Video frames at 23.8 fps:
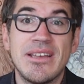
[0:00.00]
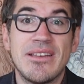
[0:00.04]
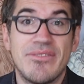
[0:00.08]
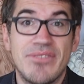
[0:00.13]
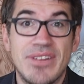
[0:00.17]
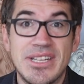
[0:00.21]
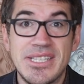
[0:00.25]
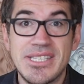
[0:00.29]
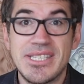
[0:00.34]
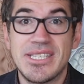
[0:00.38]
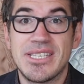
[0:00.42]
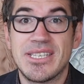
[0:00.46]

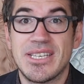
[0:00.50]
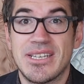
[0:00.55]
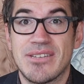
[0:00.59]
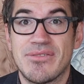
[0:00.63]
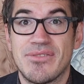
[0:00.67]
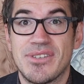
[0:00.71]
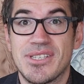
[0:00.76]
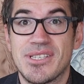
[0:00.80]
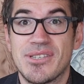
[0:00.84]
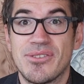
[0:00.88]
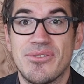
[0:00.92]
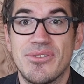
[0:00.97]
wenn sich
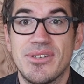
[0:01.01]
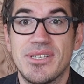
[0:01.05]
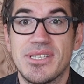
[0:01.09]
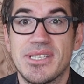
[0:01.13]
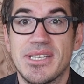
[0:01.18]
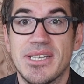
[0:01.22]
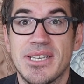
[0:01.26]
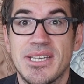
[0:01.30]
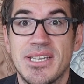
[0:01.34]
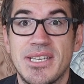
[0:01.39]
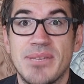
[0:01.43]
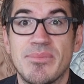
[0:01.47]
etwas
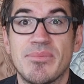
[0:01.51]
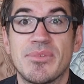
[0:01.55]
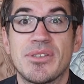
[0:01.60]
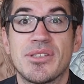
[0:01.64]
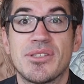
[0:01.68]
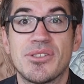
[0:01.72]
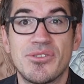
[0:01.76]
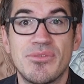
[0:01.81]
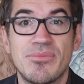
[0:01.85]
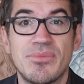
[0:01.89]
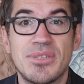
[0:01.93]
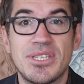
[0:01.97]
Neues ergibt
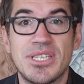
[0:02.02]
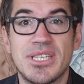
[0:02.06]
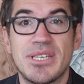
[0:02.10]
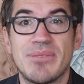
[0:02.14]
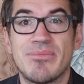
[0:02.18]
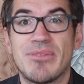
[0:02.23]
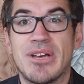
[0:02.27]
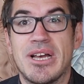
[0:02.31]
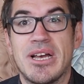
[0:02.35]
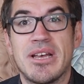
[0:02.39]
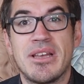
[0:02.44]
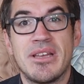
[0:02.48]
zum
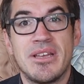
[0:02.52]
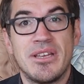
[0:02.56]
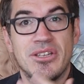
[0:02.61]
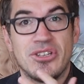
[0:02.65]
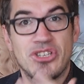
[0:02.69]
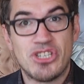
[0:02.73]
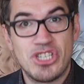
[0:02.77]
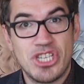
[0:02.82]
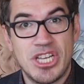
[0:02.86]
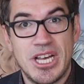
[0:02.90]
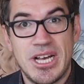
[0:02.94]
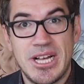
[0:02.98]
Thema
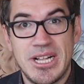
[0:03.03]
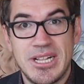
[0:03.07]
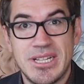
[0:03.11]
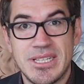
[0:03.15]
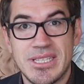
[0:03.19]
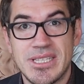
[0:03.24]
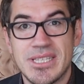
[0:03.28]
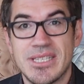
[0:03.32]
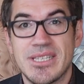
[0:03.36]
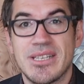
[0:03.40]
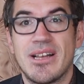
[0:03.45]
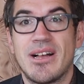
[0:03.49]

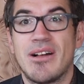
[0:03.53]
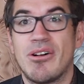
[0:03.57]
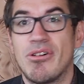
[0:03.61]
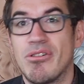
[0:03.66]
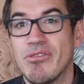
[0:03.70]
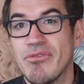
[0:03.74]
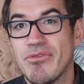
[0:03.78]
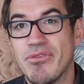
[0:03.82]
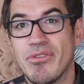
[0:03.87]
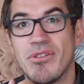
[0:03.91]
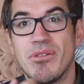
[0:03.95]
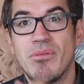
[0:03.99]
Charles
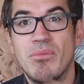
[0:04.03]
auf